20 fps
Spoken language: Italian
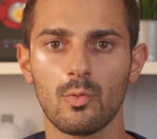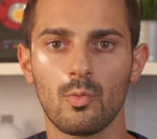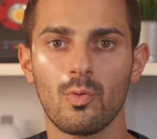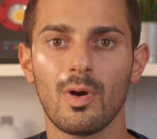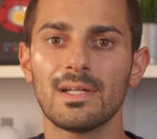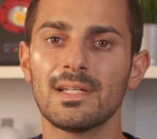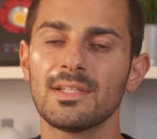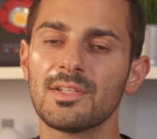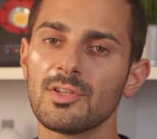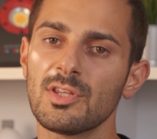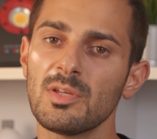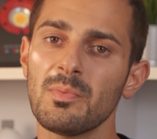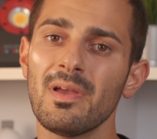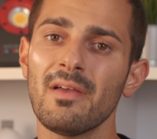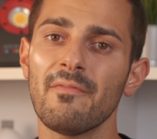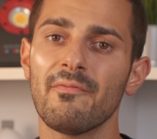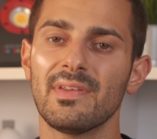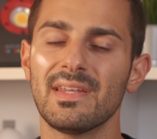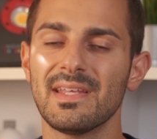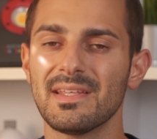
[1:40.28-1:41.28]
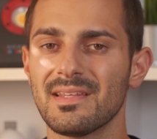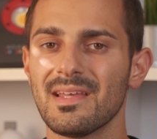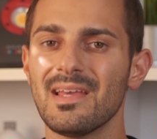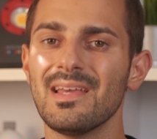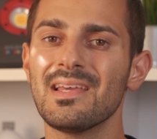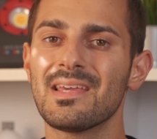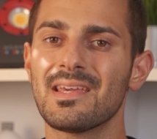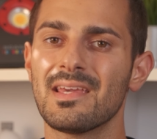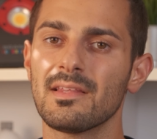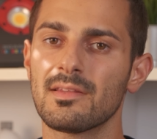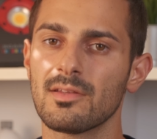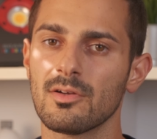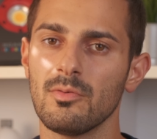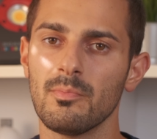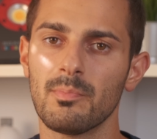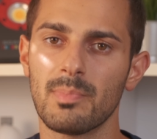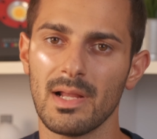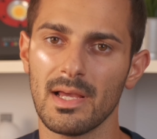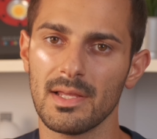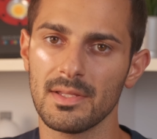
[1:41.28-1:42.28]
Qua dietro di me vedete il kit
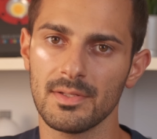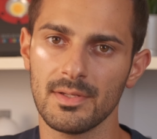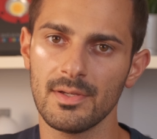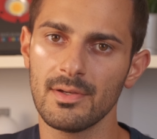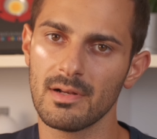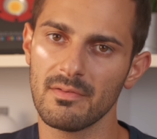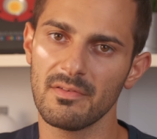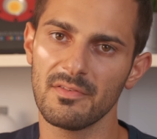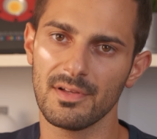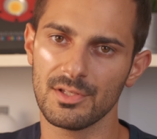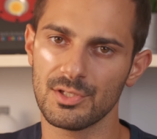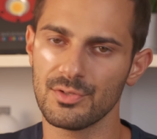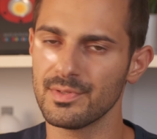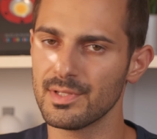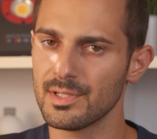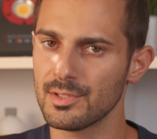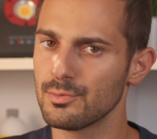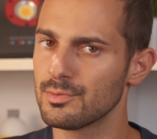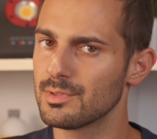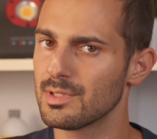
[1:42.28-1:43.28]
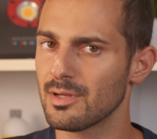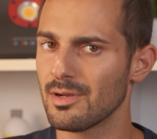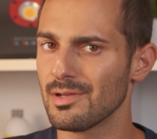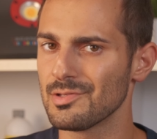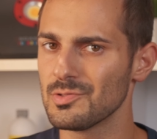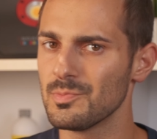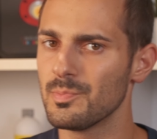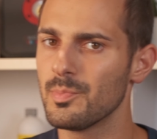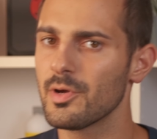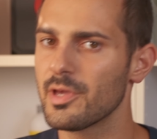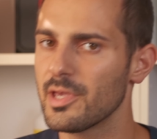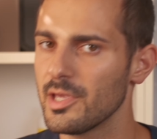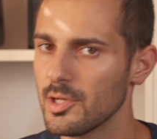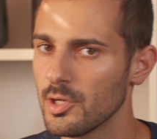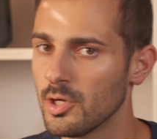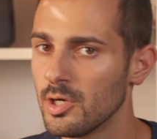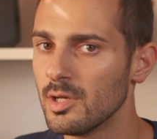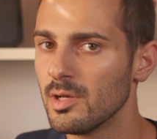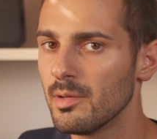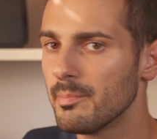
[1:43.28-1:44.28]
completo e ora vi faccio vedere tutte le cose un
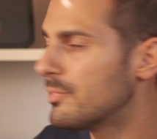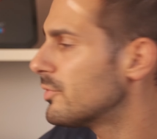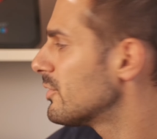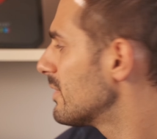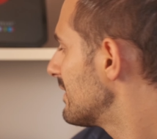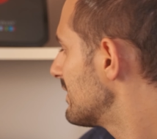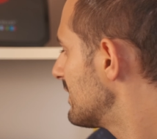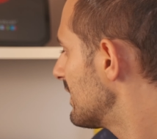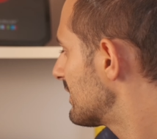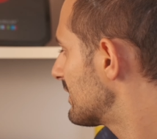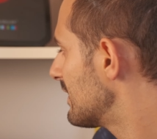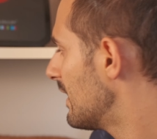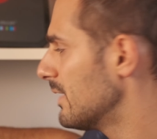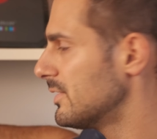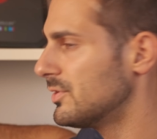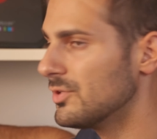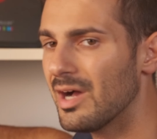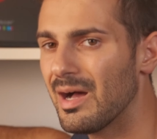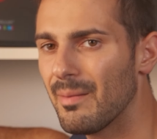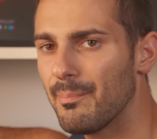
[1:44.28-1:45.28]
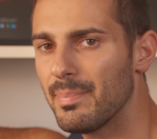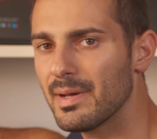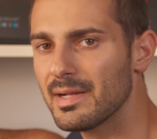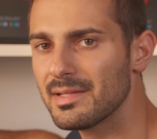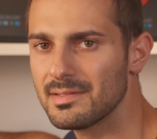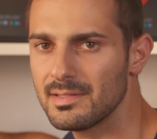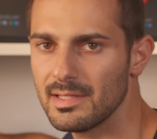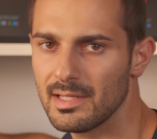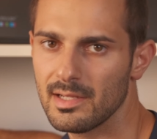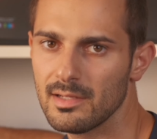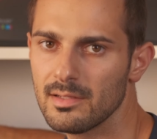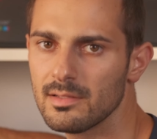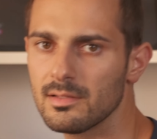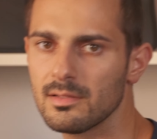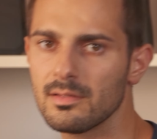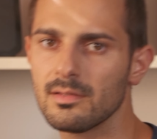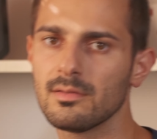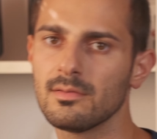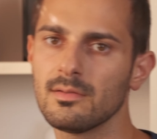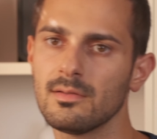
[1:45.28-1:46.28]
pochino più nel dettaglio, a partire
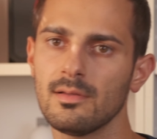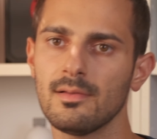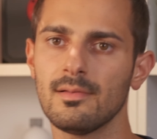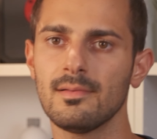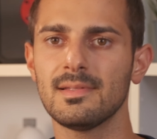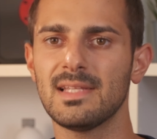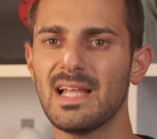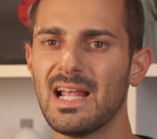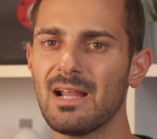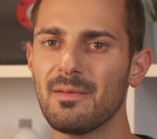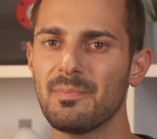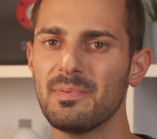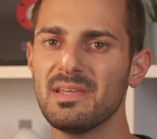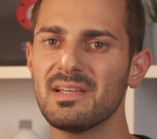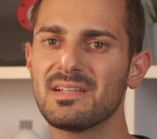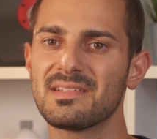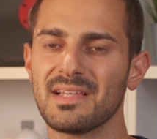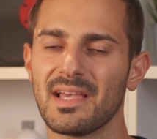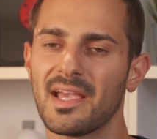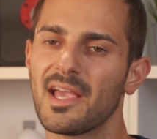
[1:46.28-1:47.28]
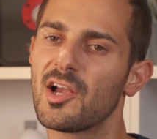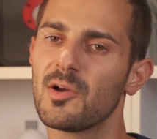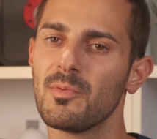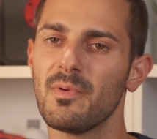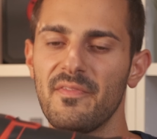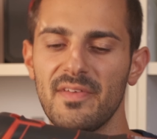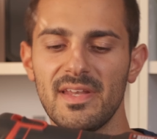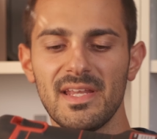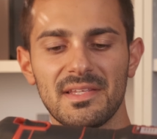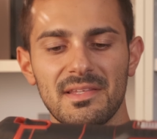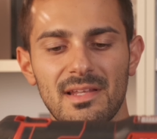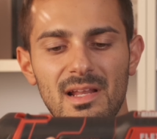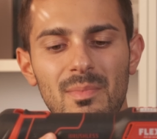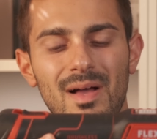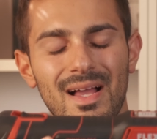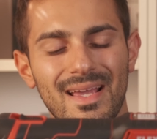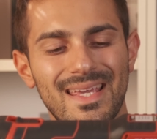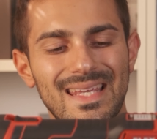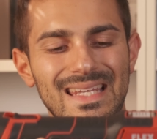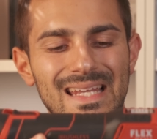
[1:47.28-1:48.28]
dalla Pixel che come vedete è una
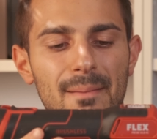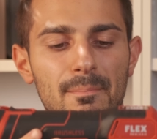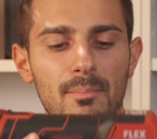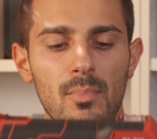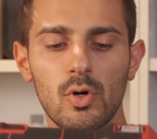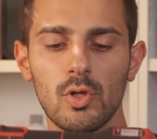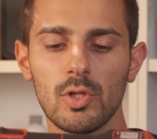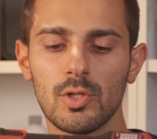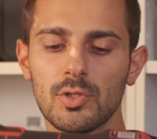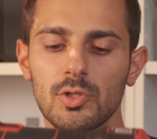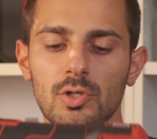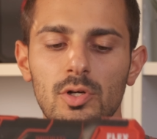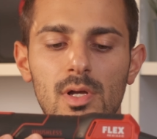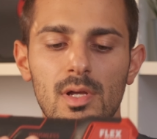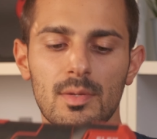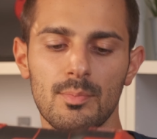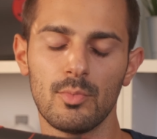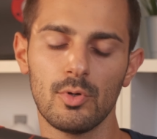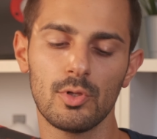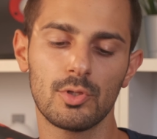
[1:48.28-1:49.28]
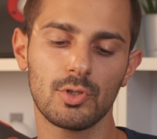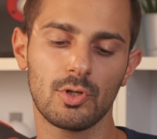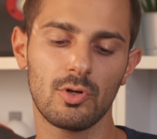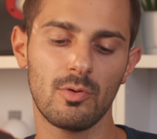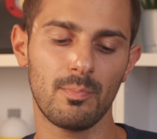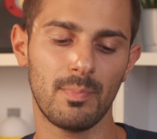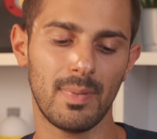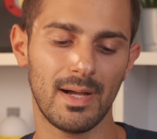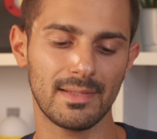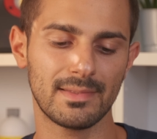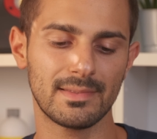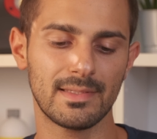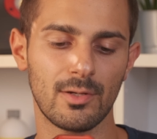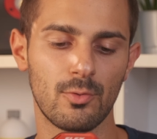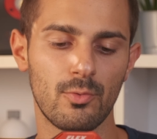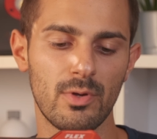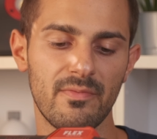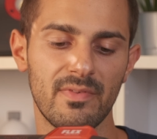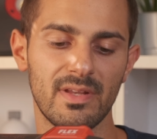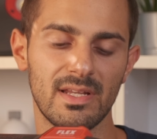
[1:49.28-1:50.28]
macchina molto molto compatta,
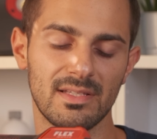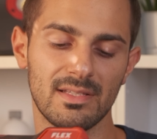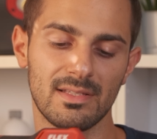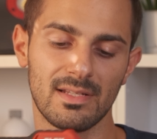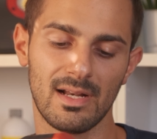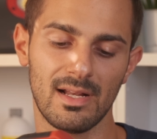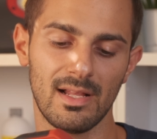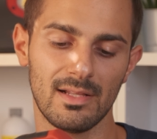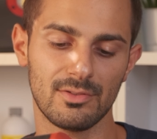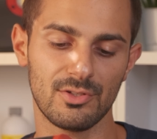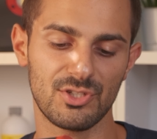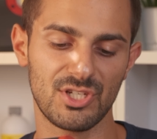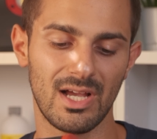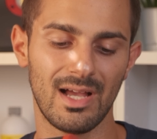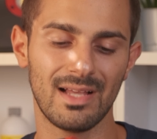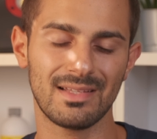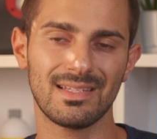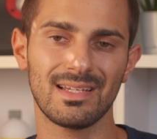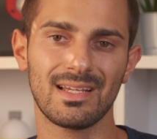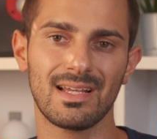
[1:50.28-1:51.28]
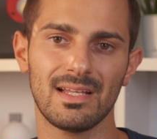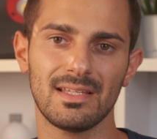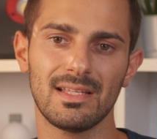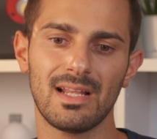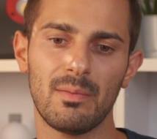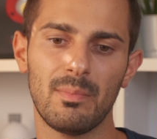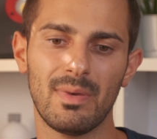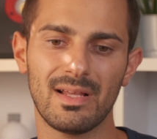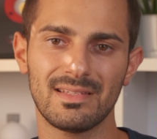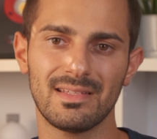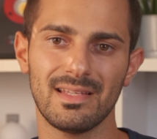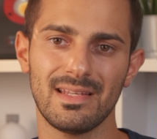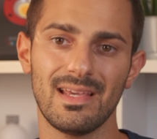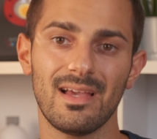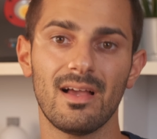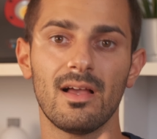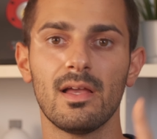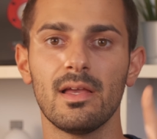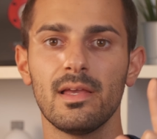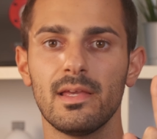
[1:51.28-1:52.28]
qui vedete tra l'altro già attaccata la
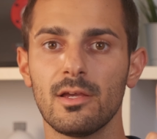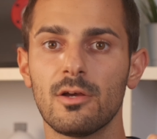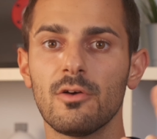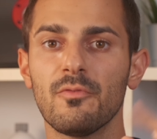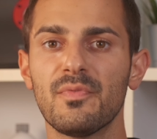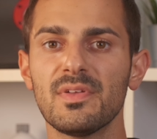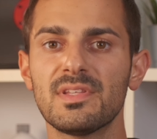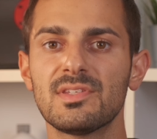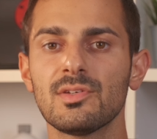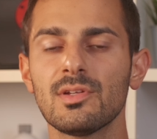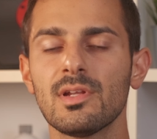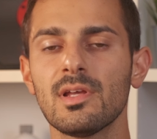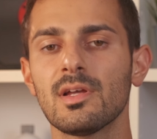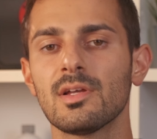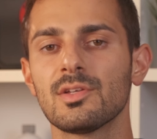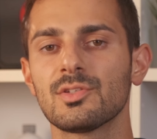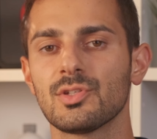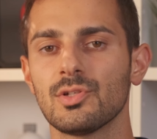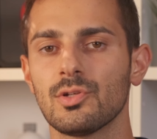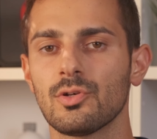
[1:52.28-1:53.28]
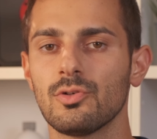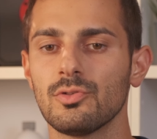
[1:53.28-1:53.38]
batteria. In confezione sono